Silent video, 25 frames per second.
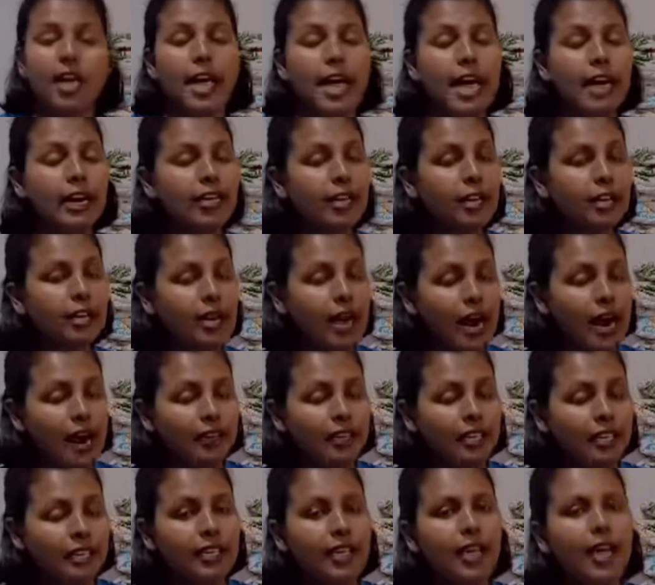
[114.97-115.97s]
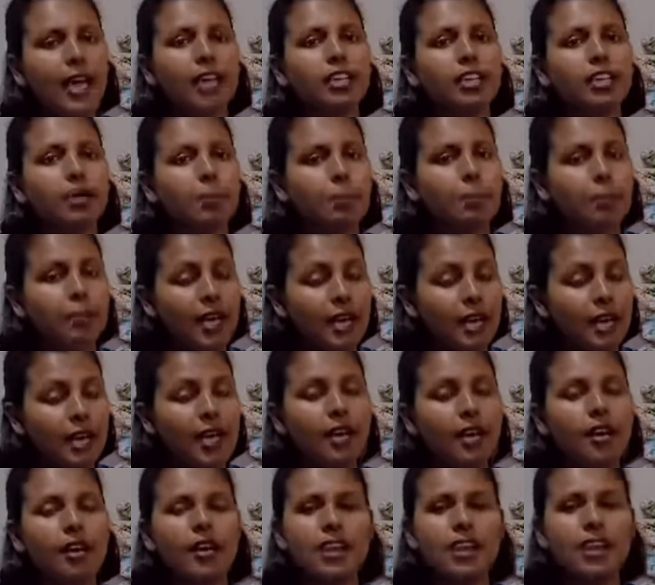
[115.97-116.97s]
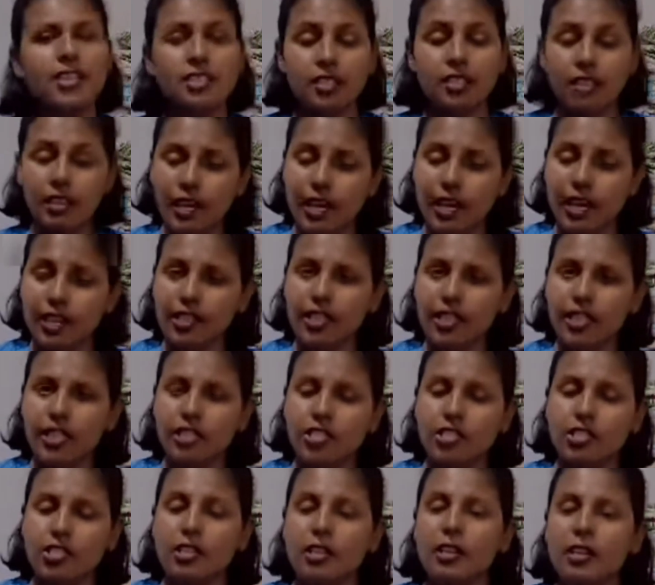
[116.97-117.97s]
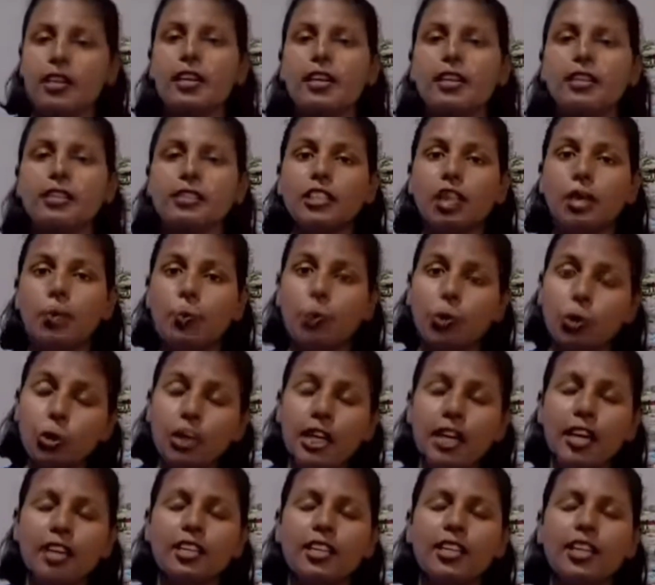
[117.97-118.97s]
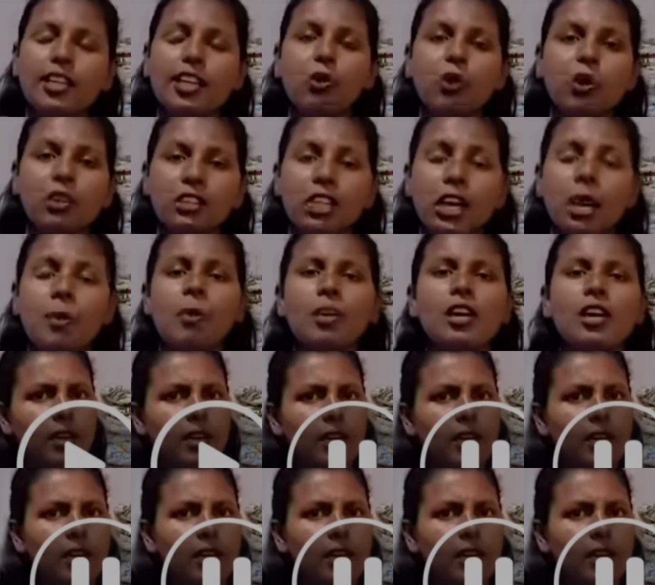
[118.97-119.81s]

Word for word: একটা নারী একটা মেয়ে রাস্তা দিয়ে হেঁটে যাচ্ছে তার পোশাক নিয়ে কথা বলার যে